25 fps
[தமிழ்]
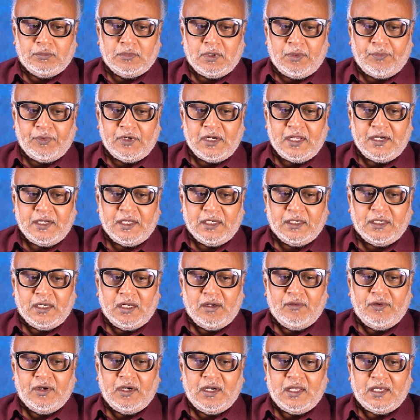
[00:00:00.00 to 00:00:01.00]
அப்போ நிறைய
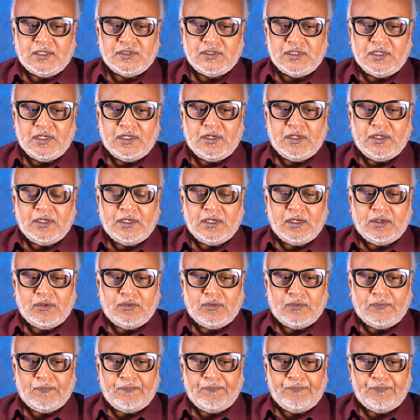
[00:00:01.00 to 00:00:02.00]
கேள்விகளை ஆசிரியர்
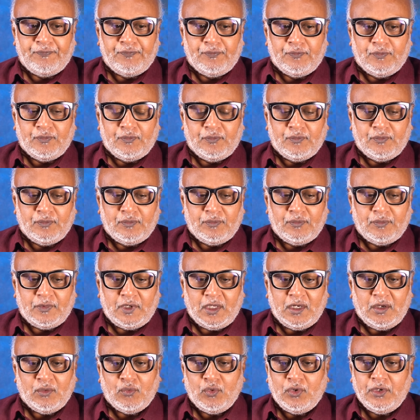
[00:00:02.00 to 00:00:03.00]
கேட்கும்
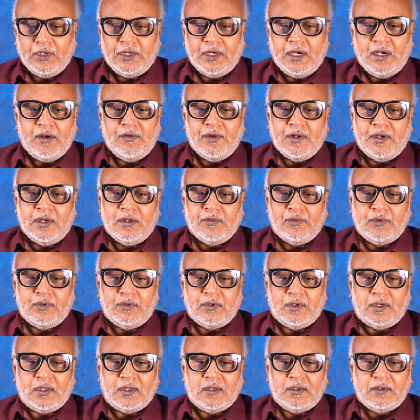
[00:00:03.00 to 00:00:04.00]
அதில் ஒரு கேள்வி என்ன
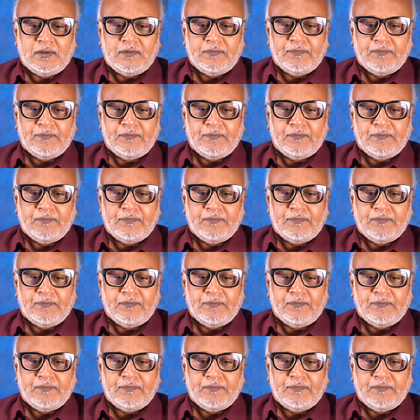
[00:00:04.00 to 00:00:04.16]
வரும்னா